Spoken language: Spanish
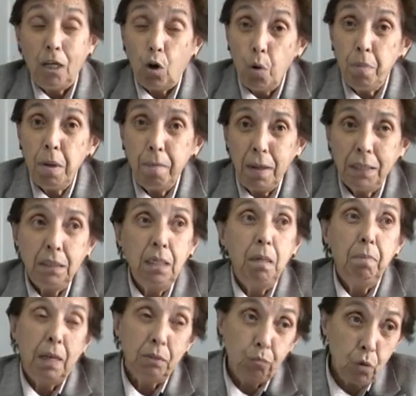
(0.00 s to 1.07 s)
come más tiene
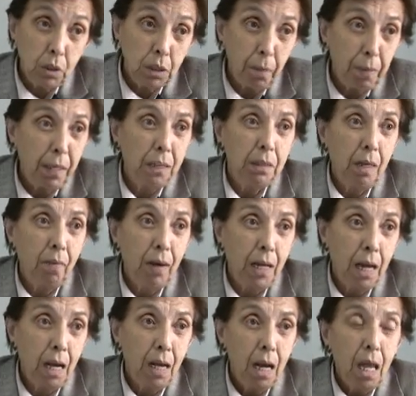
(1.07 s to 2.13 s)
más fuerza para
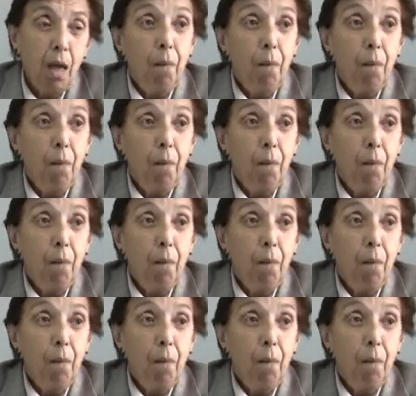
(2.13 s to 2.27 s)
trabajar,